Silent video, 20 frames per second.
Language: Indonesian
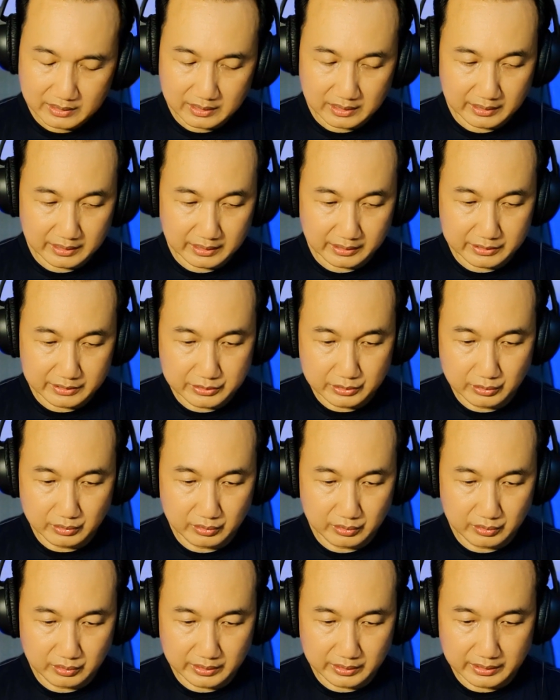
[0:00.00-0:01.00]
ada yang
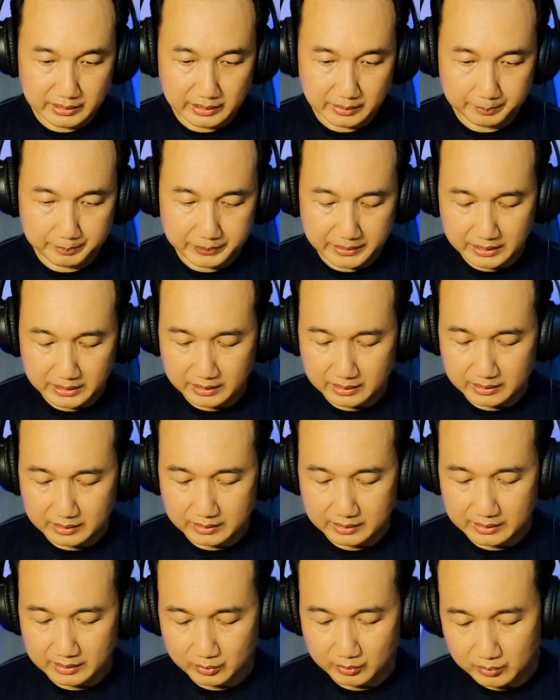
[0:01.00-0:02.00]
hijau ada yang pink
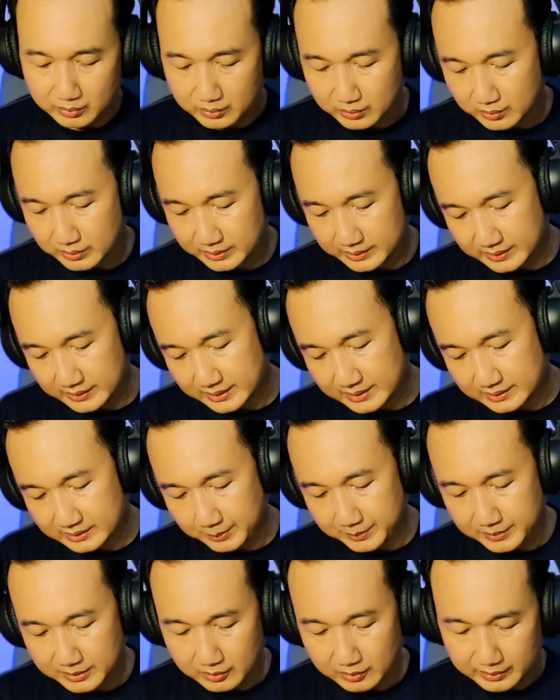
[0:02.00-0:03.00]
ada yang ungu gitu ya
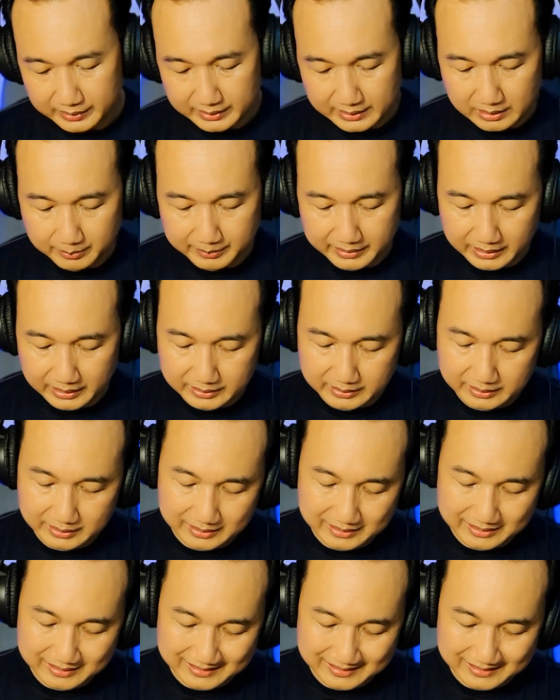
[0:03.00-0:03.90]
tapi kalau ini ada mereknya